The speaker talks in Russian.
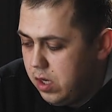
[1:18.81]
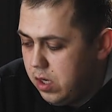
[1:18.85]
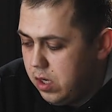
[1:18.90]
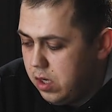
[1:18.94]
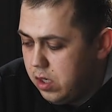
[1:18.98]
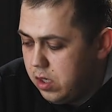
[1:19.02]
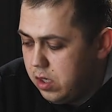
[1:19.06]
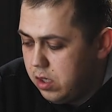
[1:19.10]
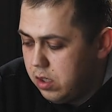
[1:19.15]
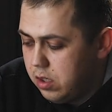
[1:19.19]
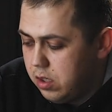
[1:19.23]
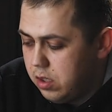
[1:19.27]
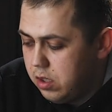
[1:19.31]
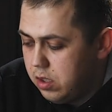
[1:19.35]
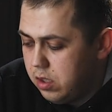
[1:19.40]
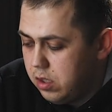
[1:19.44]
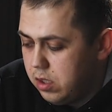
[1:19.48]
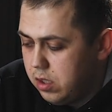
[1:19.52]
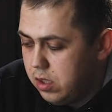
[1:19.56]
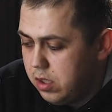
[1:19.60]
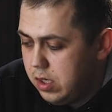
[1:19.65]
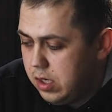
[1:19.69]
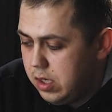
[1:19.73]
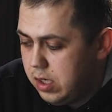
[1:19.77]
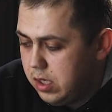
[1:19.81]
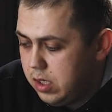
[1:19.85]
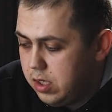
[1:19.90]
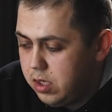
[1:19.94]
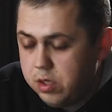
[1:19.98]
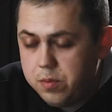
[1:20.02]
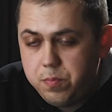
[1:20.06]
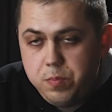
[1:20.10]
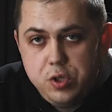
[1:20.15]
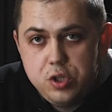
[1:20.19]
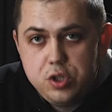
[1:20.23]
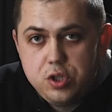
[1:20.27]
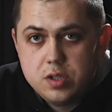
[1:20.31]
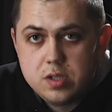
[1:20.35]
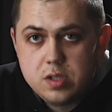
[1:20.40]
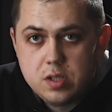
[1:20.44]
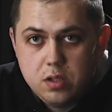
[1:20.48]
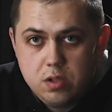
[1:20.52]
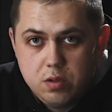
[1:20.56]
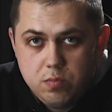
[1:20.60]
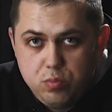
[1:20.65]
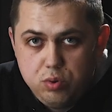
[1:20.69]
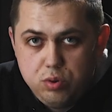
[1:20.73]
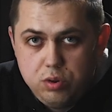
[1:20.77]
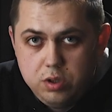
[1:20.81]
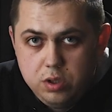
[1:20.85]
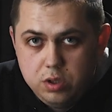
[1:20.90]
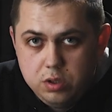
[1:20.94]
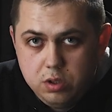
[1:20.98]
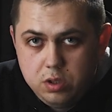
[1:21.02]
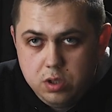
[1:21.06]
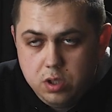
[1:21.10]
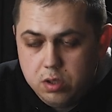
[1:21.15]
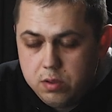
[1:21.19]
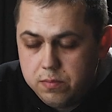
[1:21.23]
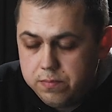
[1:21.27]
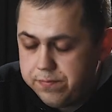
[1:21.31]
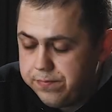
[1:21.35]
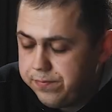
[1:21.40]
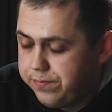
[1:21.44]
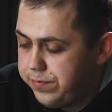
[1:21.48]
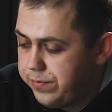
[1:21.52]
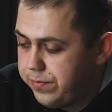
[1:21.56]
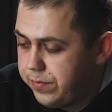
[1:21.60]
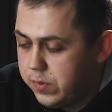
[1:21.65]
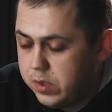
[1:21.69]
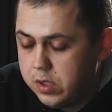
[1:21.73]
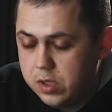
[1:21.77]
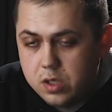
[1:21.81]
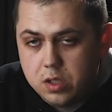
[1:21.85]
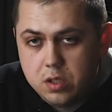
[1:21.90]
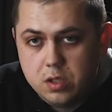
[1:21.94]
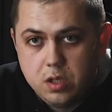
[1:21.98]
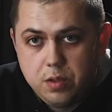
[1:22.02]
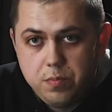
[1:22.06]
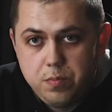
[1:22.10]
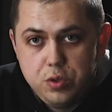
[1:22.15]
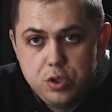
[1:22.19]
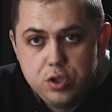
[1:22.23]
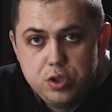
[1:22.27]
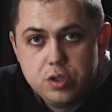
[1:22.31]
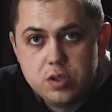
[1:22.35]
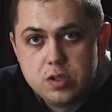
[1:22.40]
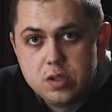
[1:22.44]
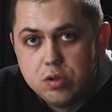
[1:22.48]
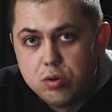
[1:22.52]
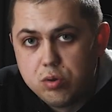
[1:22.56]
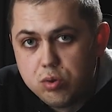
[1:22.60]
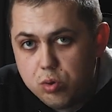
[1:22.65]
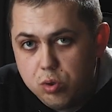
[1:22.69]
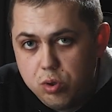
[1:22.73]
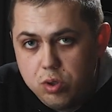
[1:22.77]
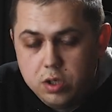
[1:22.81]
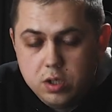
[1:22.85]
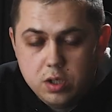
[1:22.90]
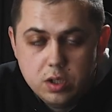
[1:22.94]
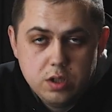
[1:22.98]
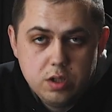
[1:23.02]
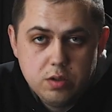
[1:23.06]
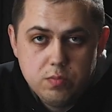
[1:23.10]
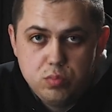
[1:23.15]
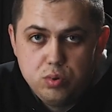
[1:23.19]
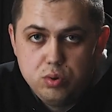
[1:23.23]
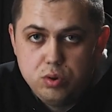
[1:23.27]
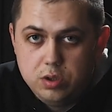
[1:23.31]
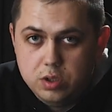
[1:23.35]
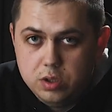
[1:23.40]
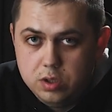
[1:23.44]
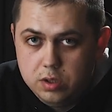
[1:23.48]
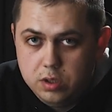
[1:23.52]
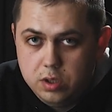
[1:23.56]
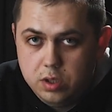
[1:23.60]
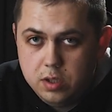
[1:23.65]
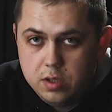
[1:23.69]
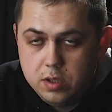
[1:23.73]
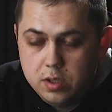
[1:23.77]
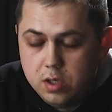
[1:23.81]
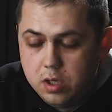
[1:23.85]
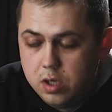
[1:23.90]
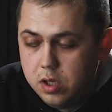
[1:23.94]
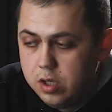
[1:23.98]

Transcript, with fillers: Э, а как пишется на бутылке? Да, да, пишется только на бутылке.